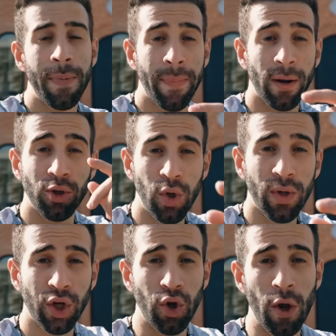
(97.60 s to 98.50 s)
e preparar o seu
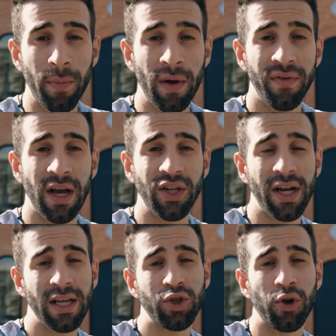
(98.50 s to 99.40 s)
cachorrinho para uma
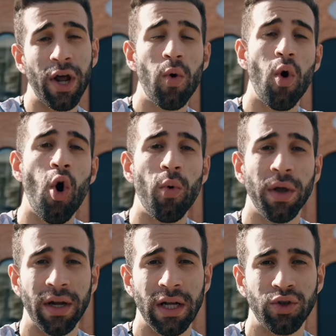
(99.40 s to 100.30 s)
viagem nacional ou
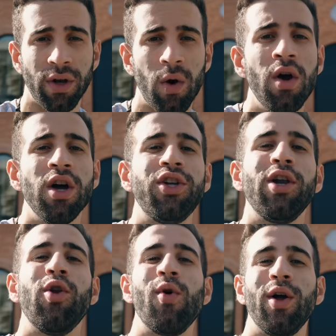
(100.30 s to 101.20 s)
internacional de
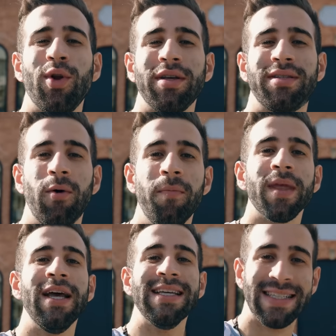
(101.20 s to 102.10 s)
longa duração,
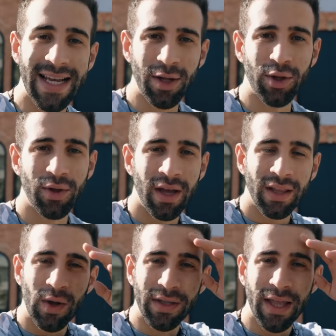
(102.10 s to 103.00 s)
certo?
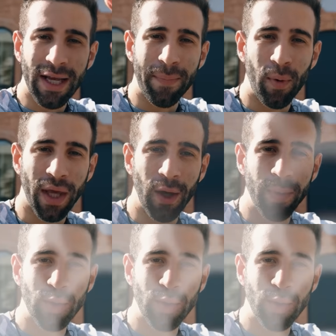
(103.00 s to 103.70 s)
Então até daqui a pouquinho,